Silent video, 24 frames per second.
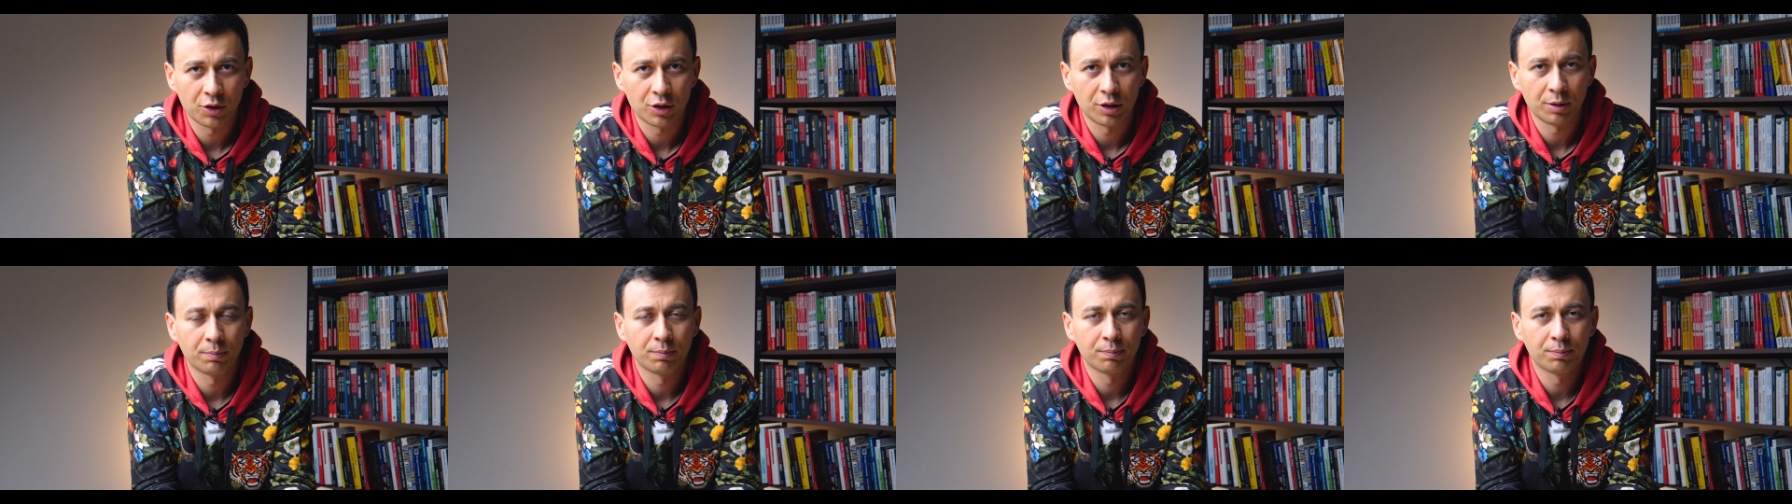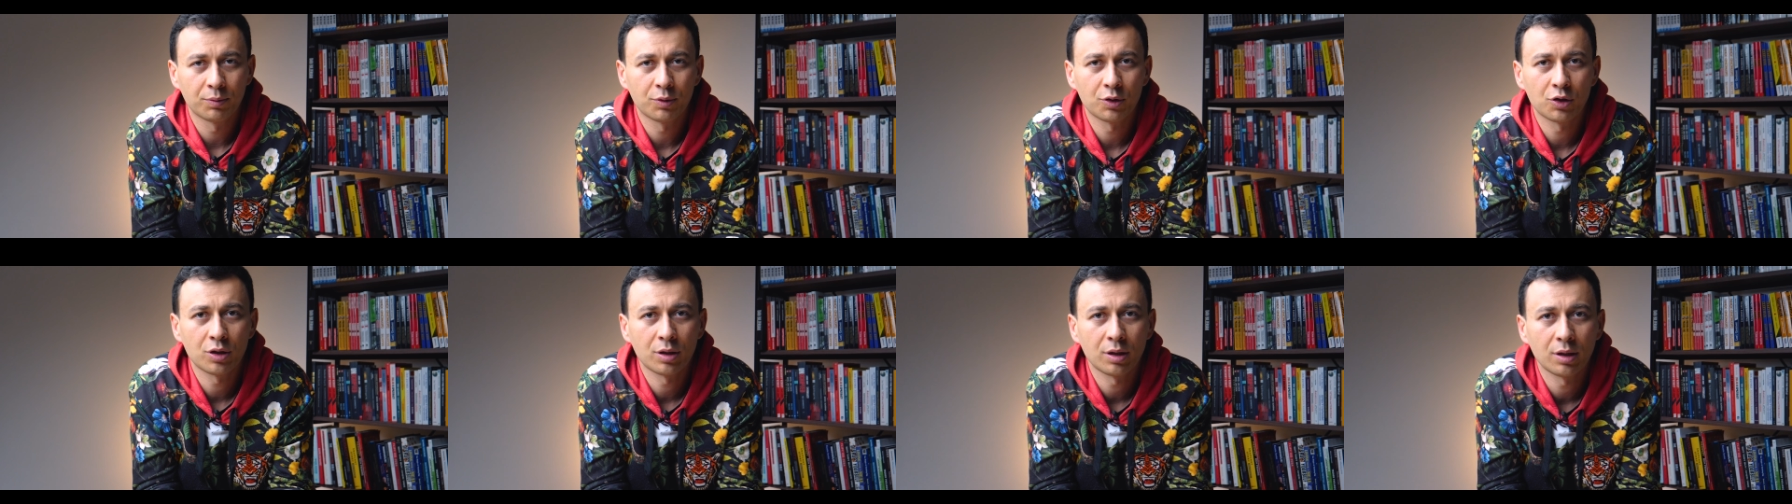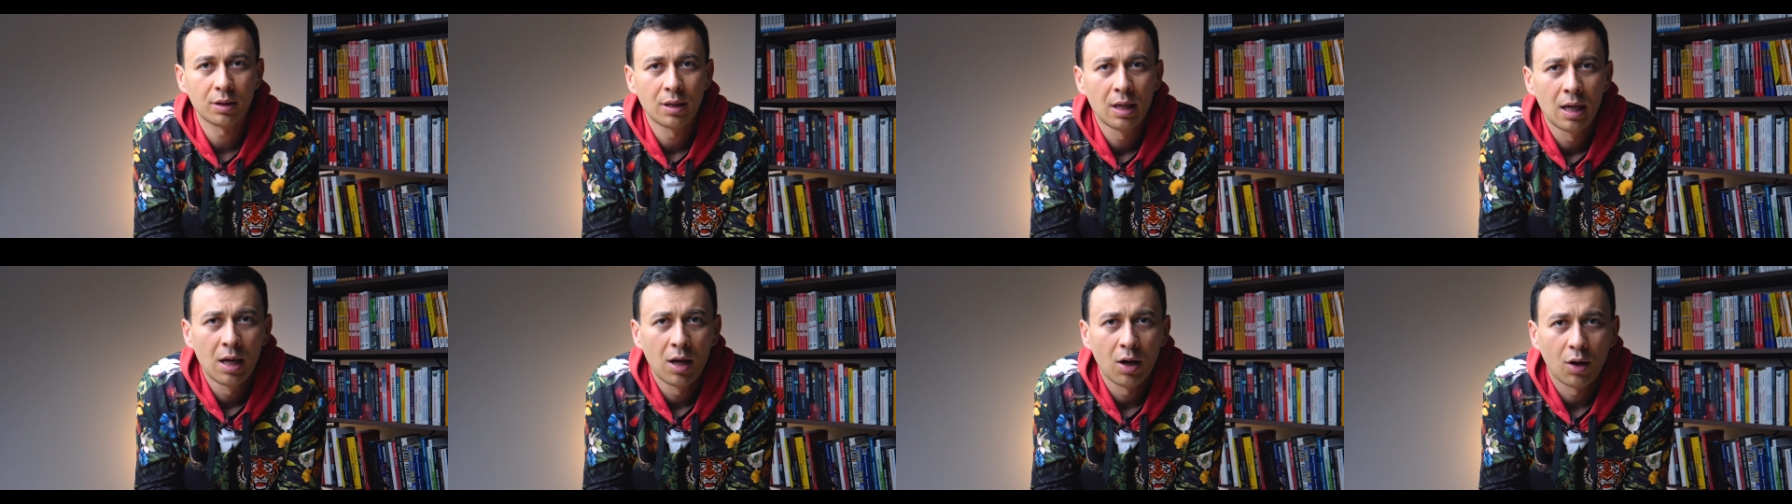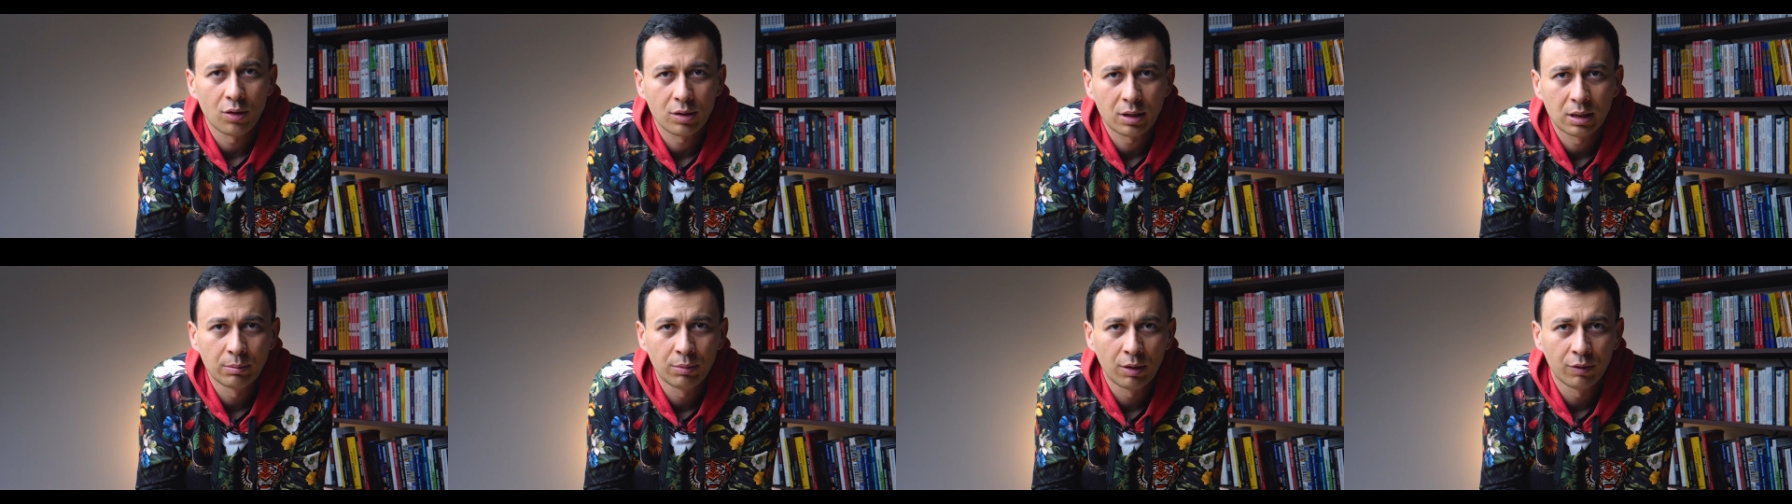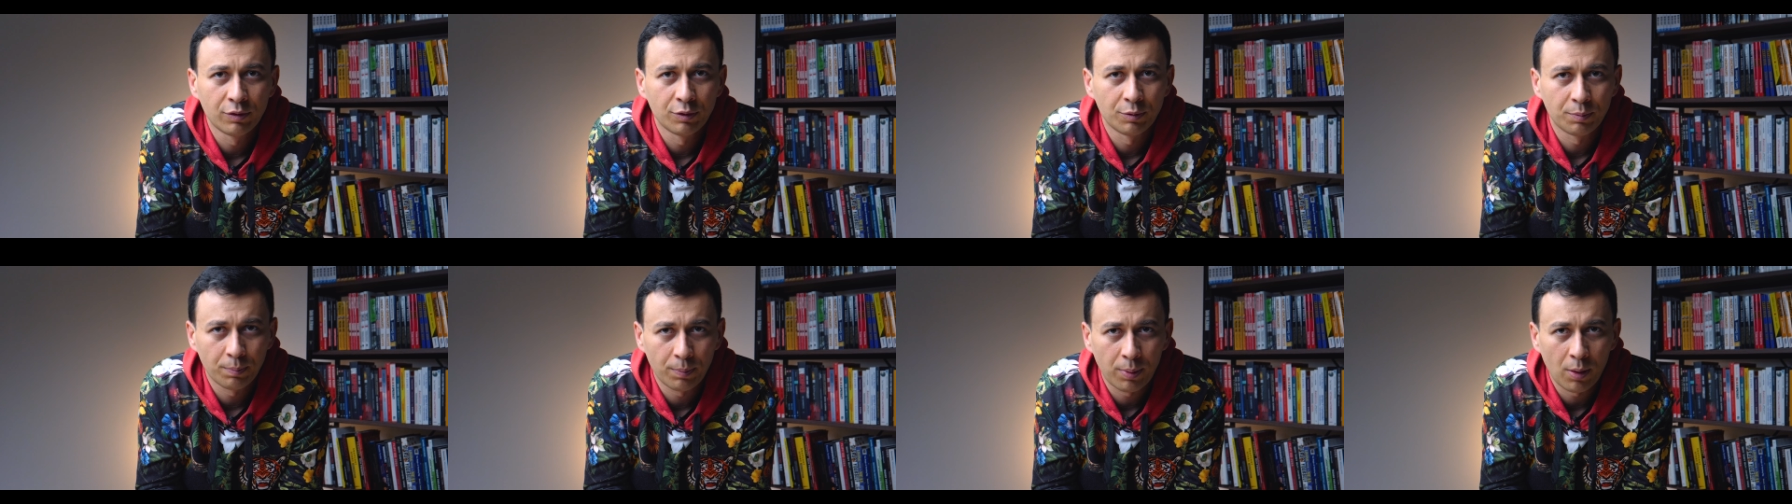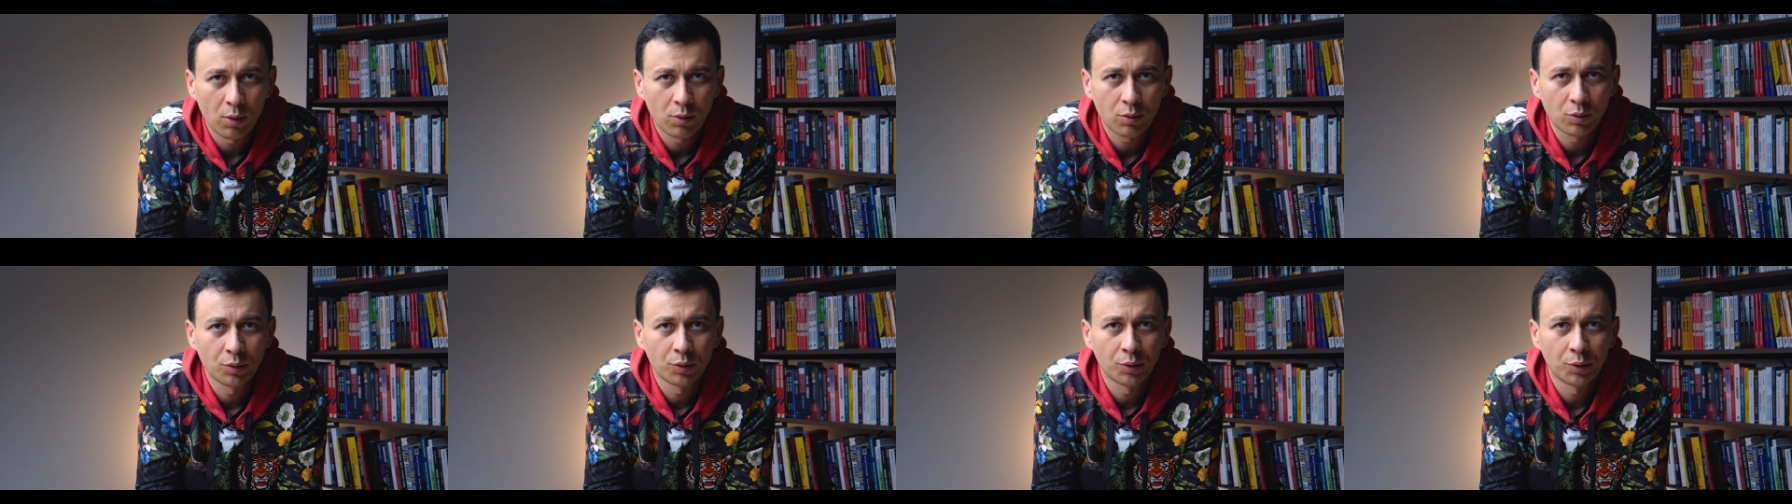czyli trzyosobowy
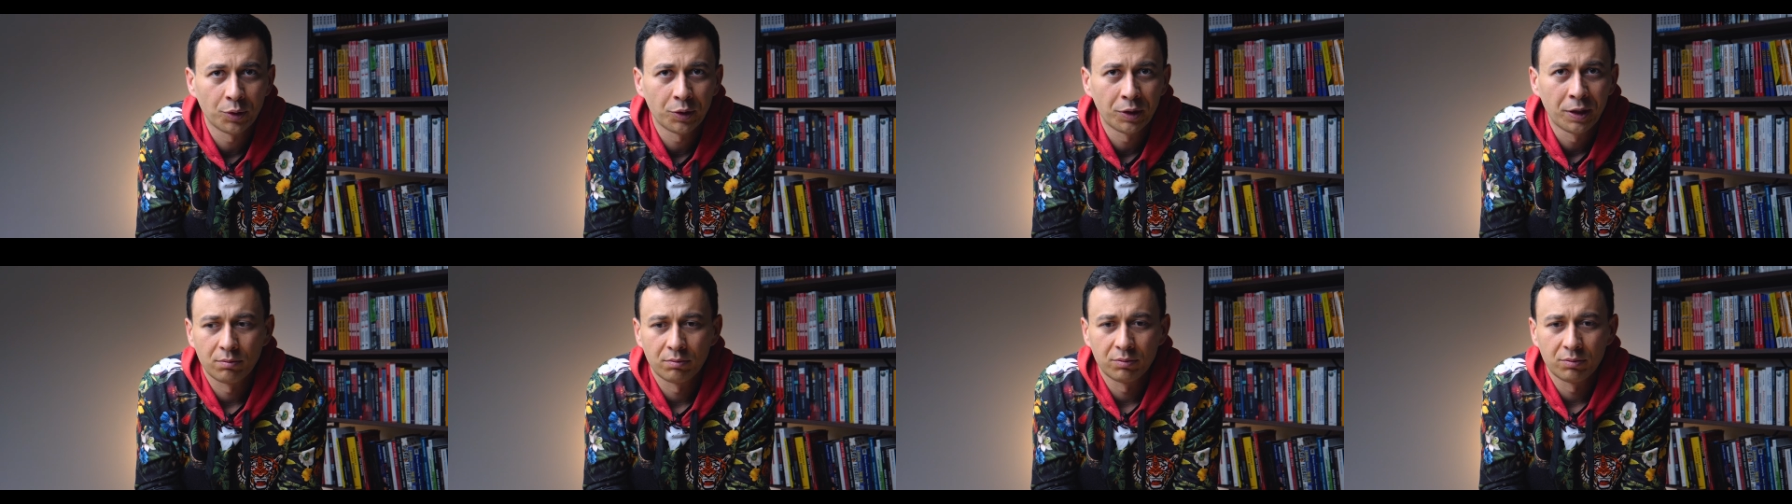pokój,